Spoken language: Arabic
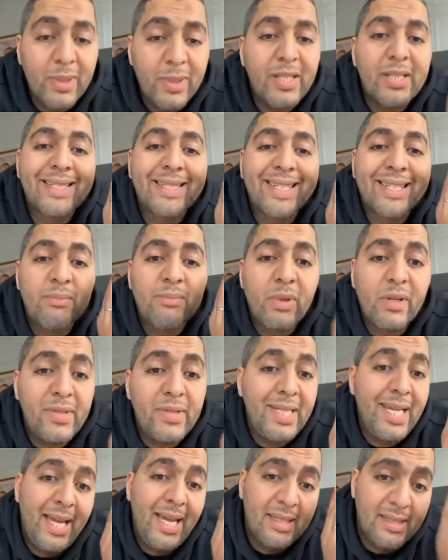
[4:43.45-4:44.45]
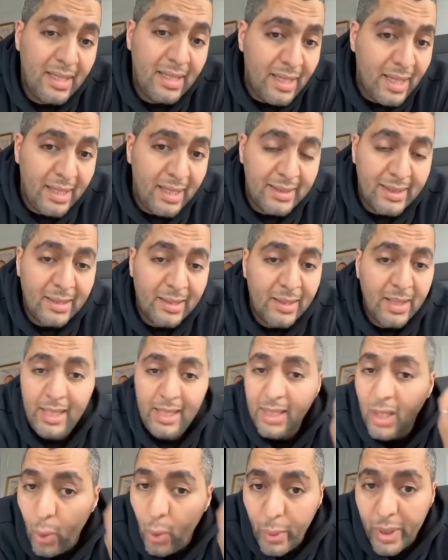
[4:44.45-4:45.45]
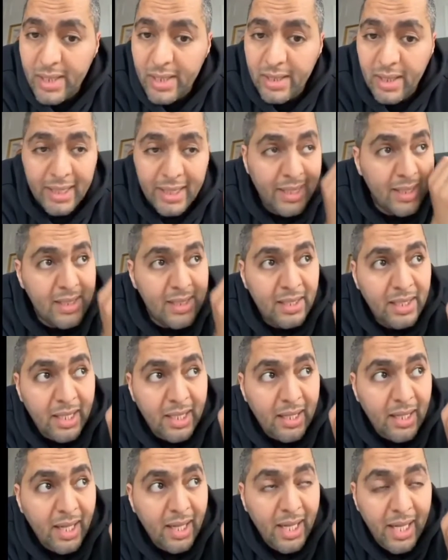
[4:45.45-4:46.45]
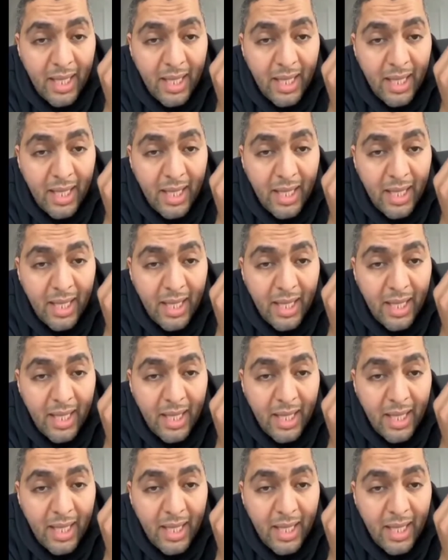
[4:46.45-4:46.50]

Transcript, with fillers: استثمر في شي حاجه اللي غادي تطلع الحوايج راه كتشري